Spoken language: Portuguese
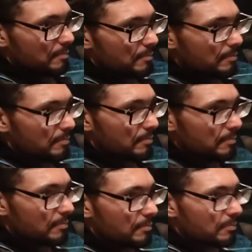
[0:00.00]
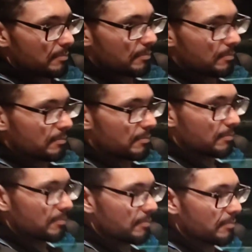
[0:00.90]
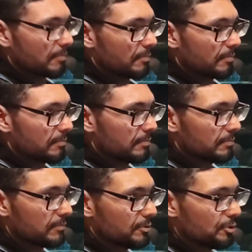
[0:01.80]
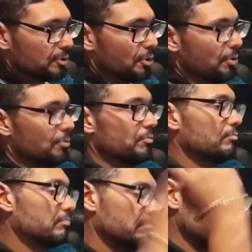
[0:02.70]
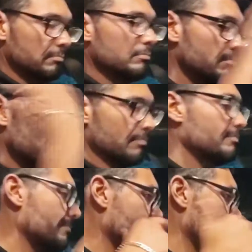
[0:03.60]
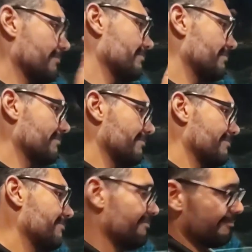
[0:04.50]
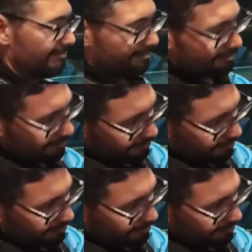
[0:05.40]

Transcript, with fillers: é isso aí, ó. Show! É danado que hoje um caminhão desse é. Não é